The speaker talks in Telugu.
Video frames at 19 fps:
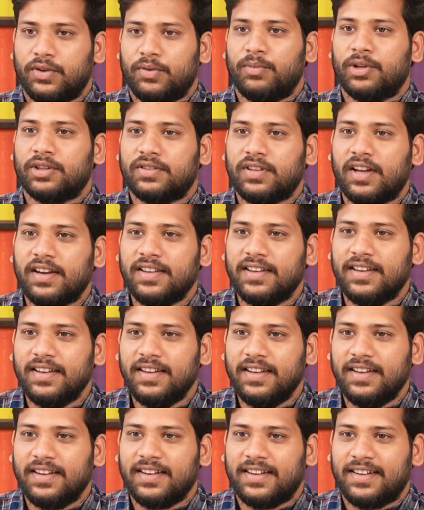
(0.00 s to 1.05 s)
సో మొత్తానికి
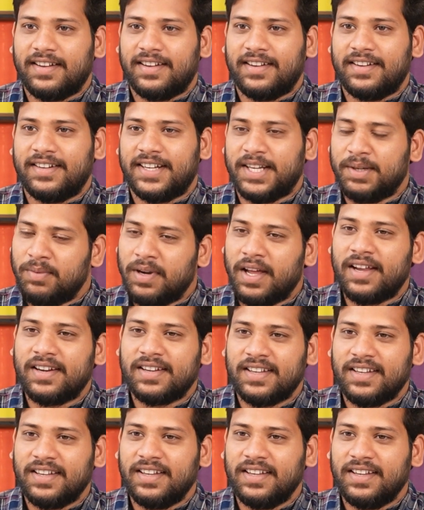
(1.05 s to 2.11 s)
ట్రిపుల్
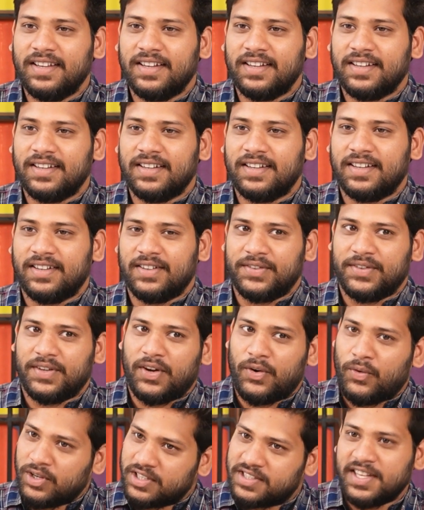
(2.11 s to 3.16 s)
ఆర్కి
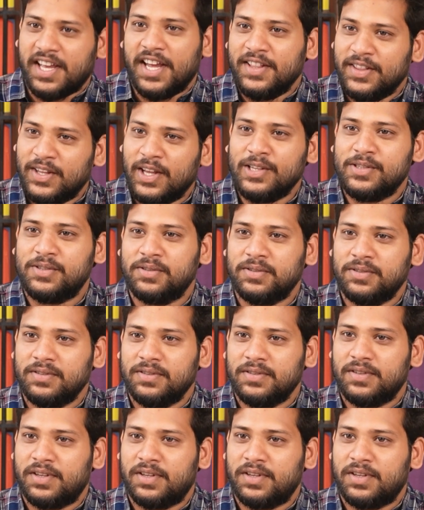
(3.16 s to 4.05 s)
వస్తాయని తెలుసు